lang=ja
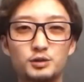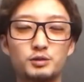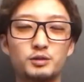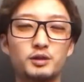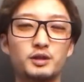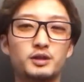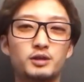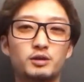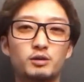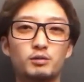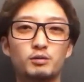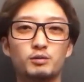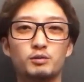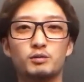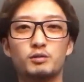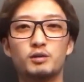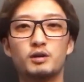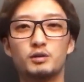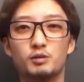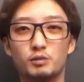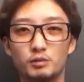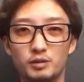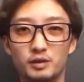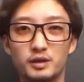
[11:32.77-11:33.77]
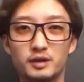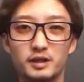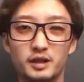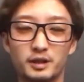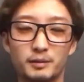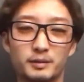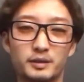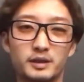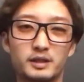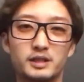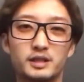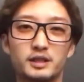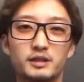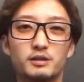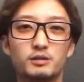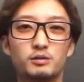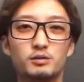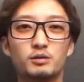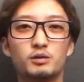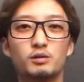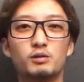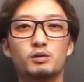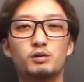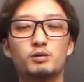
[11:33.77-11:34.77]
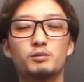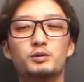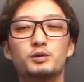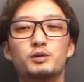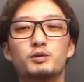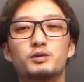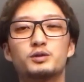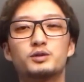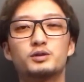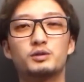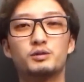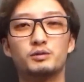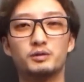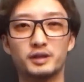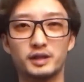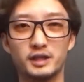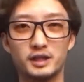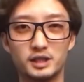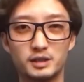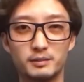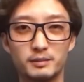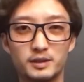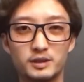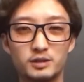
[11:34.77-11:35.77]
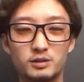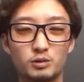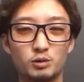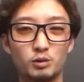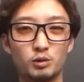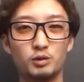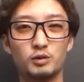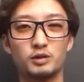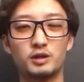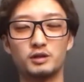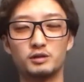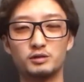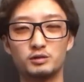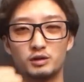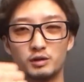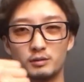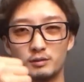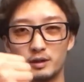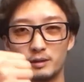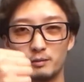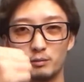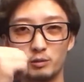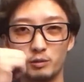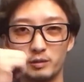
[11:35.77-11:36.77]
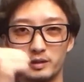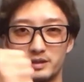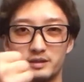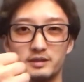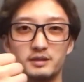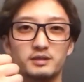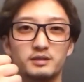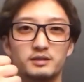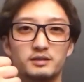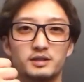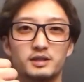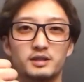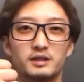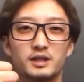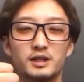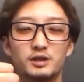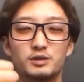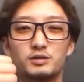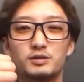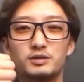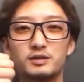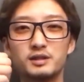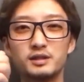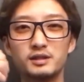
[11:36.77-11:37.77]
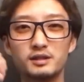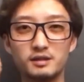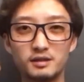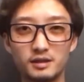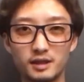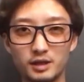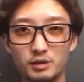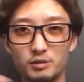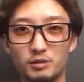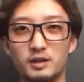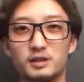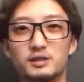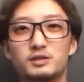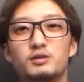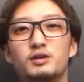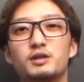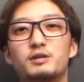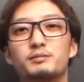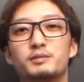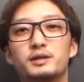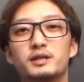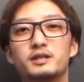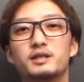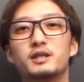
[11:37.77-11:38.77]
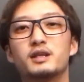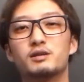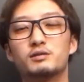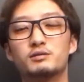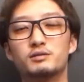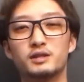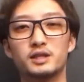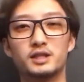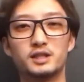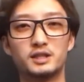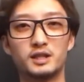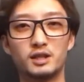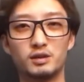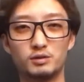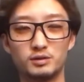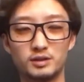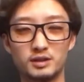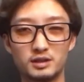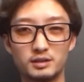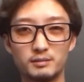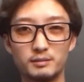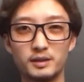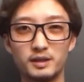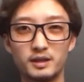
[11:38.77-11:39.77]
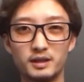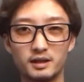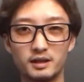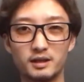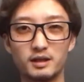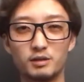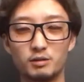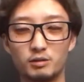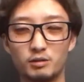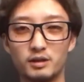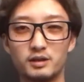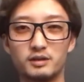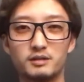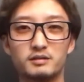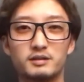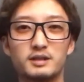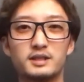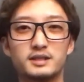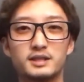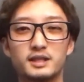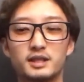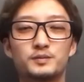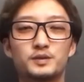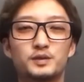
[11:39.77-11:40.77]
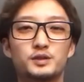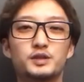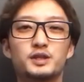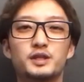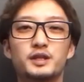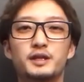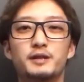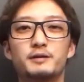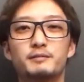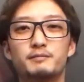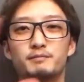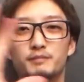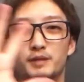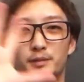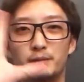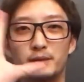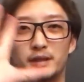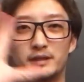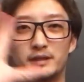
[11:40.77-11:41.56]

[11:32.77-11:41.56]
ということで今日の動画はこの辺でまたチャンネル登録もよろしくお願いします高評価グッドボタンも忘れずにあと Twitter とかその辺もやっているんで下の説明欄からご覧くださいそれじゃあねバイバ